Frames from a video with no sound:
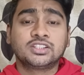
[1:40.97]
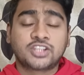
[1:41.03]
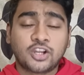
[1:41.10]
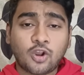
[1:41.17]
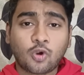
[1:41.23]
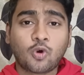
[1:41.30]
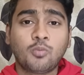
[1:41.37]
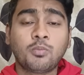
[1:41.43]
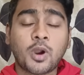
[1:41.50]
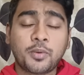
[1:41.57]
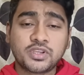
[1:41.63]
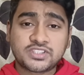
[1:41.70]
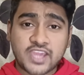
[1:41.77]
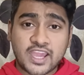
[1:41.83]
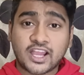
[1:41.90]

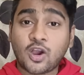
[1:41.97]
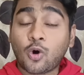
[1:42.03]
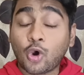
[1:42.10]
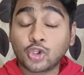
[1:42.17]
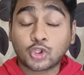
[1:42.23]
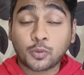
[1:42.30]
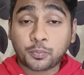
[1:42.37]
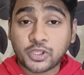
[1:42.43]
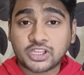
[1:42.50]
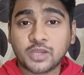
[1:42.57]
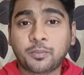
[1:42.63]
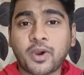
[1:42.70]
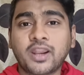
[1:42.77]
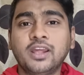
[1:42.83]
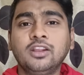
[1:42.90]
সেরকমভাবে জায়গা হয়তো
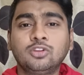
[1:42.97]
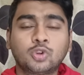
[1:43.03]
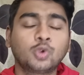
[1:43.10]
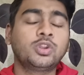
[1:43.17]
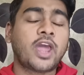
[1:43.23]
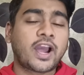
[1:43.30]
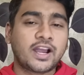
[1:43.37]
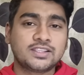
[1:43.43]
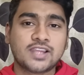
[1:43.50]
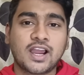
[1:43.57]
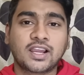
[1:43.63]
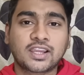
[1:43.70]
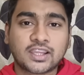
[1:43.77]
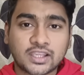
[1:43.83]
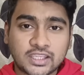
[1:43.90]
পেতে পারে তো দেখা
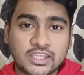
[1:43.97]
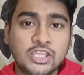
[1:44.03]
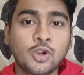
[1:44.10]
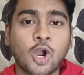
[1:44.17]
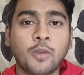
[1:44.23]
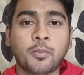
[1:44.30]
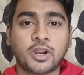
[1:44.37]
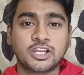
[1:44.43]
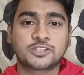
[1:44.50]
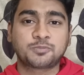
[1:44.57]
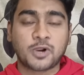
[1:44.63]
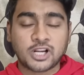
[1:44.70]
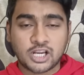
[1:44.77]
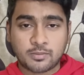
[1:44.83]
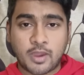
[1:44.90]
যাক কি হয় মানিশ
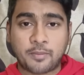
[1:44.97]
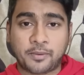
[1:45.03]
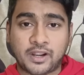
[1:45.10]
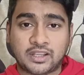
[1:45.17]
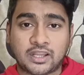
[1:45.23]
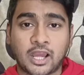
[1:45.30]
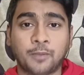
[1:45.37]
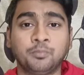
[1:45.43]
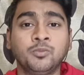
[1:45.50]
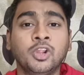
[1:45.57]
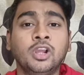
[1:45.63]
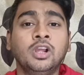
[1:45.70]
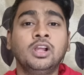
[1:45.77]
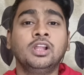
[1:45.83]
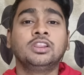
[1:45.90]
পাণ্ডের ব্যাপারটা
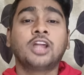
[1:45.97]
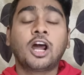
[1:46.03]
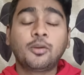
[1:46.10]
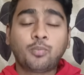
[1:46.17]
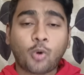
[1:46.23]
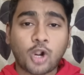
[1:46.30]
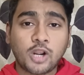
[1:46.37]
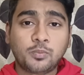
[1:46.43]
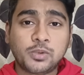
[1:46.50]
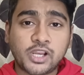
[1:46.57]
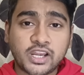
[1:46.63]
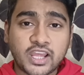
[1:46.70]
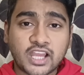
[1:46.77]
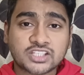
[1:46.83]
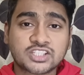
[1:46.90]
তারপরের
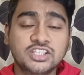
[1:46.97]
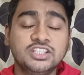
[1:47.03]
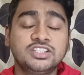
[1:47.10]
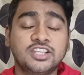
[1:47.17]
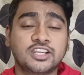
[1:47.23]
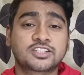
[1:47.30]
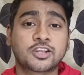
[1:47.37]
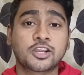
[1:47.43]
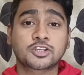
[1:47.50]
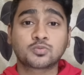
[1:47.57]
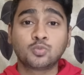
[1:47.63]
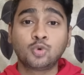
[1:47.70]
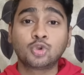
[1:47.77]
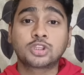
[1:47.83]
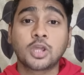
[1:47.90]
প্লেয়ারে আসি যে শেষ
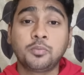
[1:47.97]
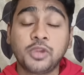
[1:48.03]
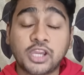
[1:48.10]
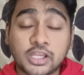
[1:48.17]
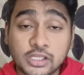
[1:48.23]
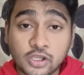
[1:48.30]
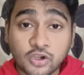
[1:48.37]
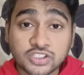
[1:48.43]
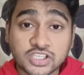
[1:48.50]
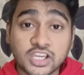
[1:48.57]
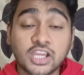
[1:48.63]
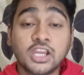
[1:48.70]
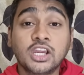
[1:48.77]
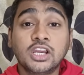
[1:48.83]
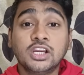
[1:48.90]
মুহূর্তে বিক্রি হয়েছে
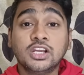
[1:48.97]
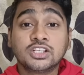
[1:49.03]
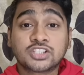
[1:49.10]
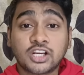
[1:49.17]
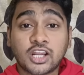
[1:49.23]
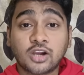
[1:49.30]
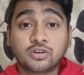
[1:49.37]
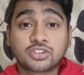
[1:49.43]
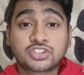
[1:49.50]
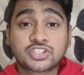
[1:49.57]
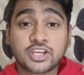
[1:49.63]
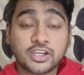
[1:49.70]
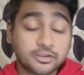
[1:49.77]
সেটা হচ্ছে